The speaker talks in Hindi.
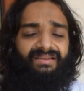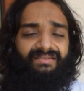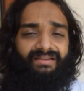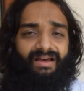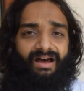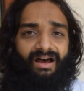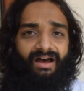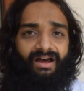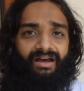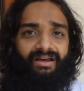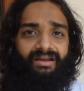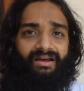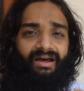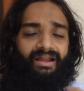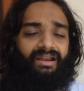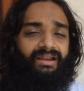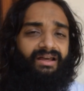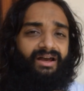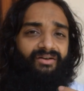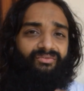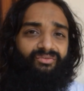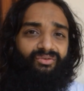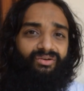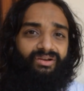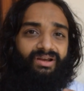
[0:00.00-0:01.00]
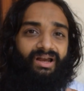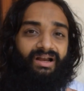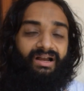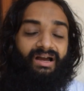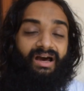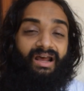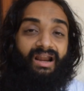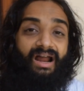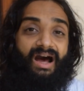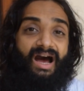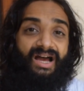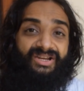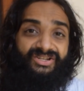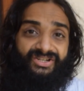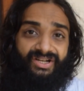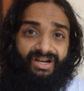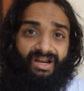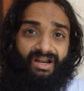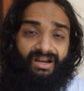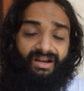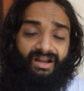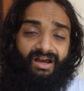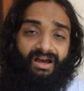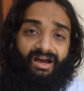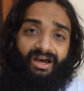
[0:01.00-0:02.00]
सा हल्का फुल्का खराश
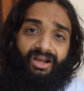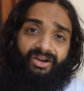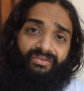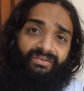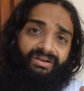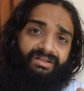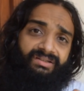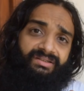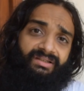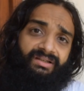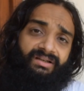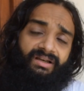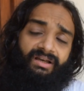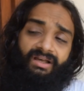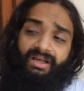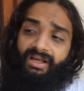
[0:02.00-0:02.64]
रहना हर वक्त